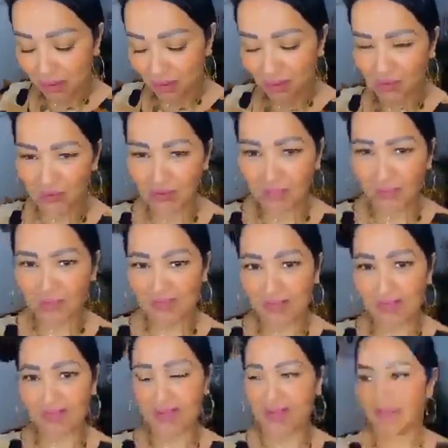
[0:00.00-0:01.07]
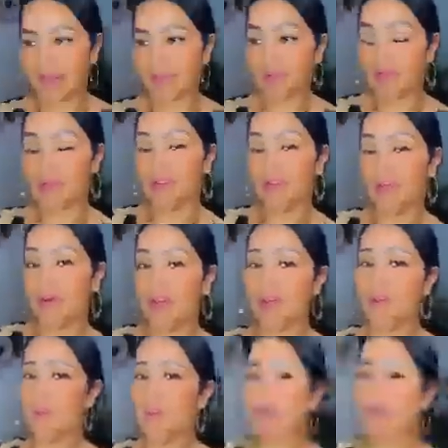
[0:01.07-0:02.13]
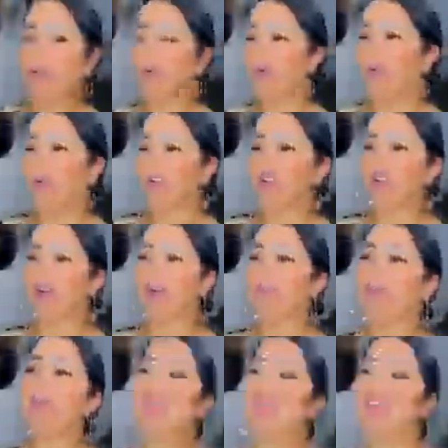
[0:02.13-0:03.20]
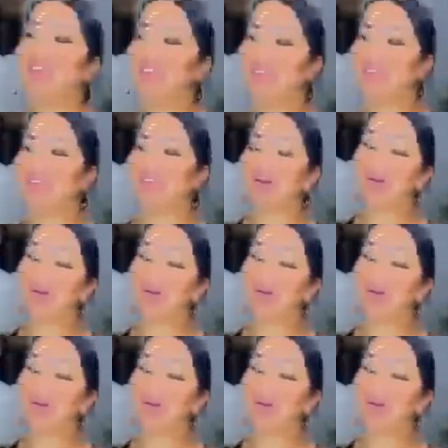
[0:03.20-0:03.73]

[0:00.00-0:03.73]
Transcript: ما نوريكمش لي موديل هنايا باش يديروا لي كوبي كولي جامي